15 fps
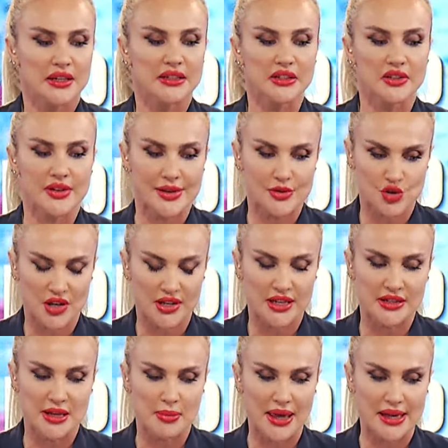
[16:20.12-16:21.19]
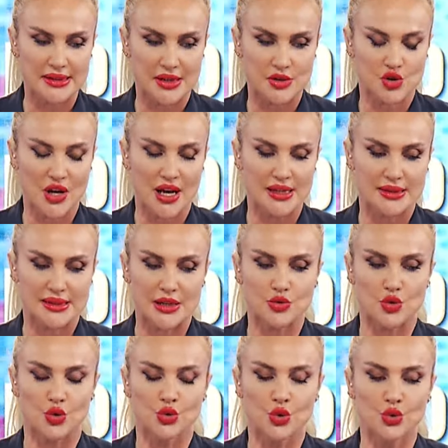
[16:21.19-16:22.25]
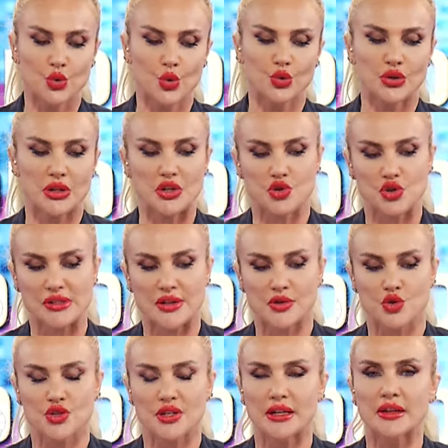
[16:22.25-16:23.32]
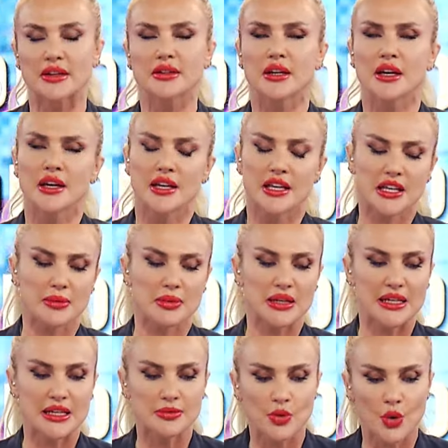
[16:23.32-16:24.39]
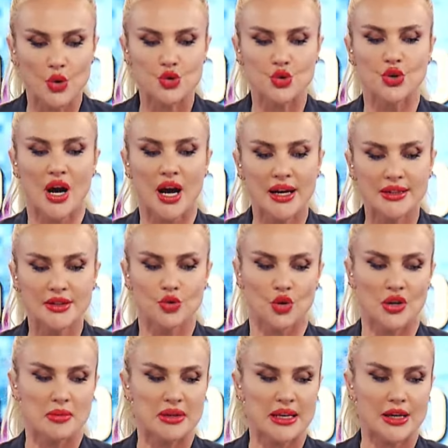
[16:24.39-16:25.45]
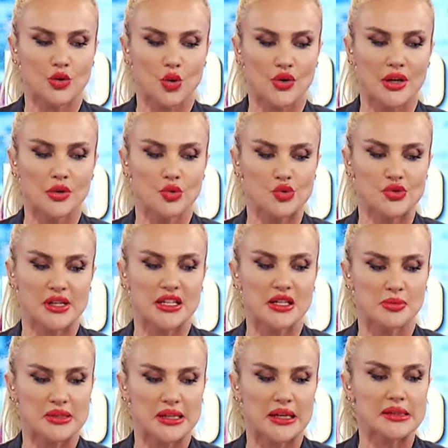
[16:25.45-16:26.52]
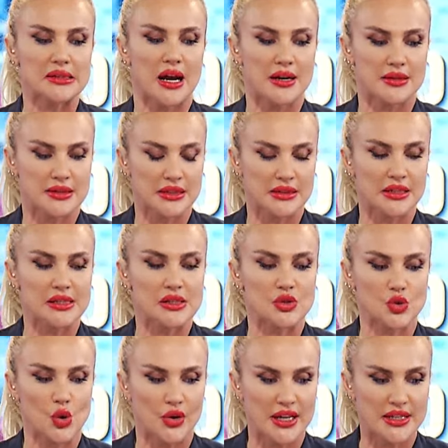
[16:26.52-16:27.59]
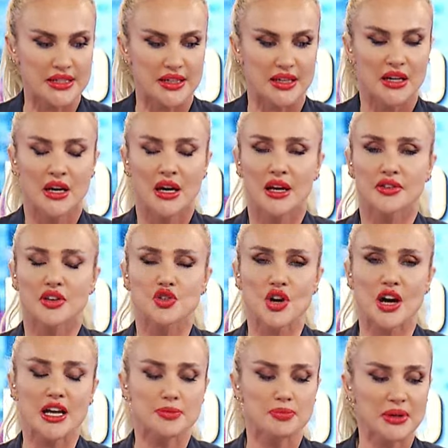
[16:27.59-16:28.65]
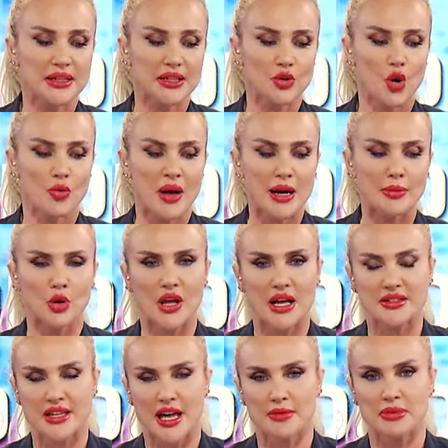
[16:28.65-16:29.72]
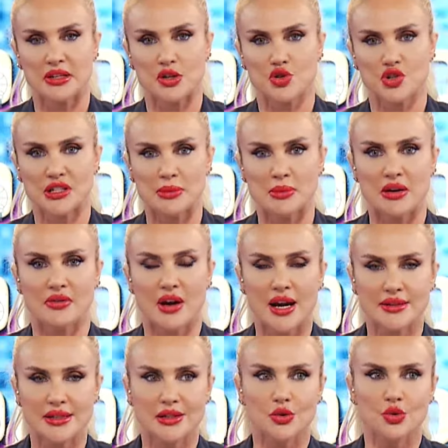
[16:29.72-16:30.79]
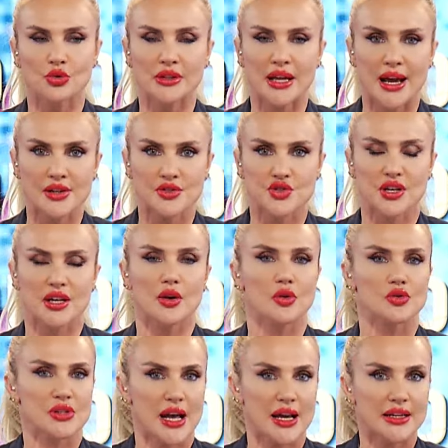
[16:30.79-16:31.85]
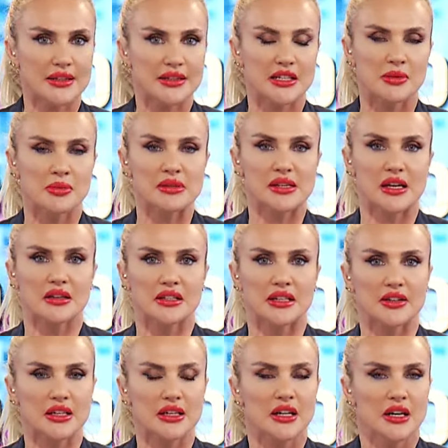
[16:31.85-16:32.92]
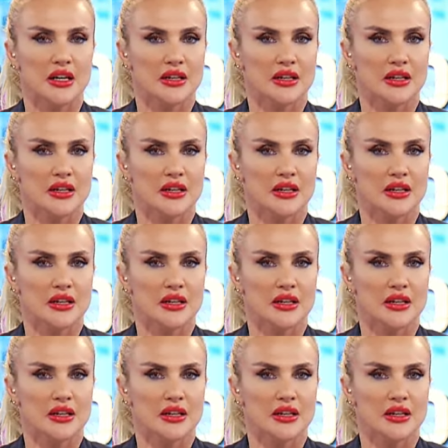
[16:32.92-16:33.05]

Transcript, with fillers: yılın ilk çeyreğinde beyaz eşya sektörünün yurt içi satışlarının 2023'ün aynı dönemine göre %28 arttığını söyledi. Ticaret Bakanı Ömer Bolat'tan bir açıklama vardı ki günlerce özellikle Ramazan ayı